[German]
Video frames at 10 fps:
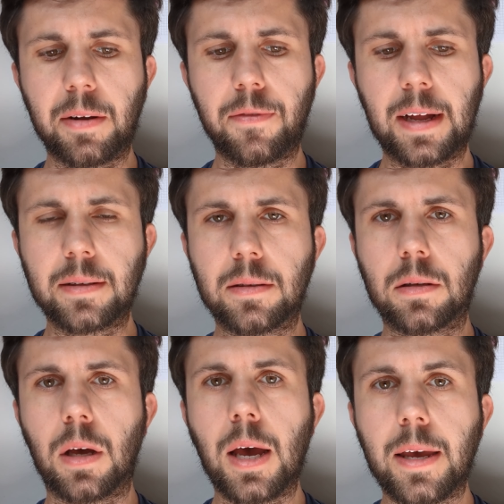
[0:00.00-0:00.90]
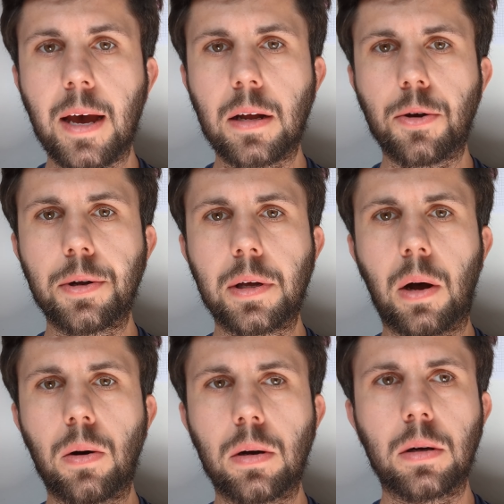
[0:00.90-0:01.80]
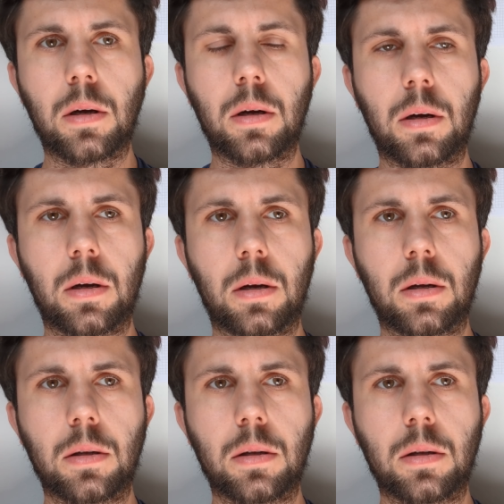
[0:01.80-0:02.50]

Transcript: man Pflanzen? Ja, da könnte ich auch äh,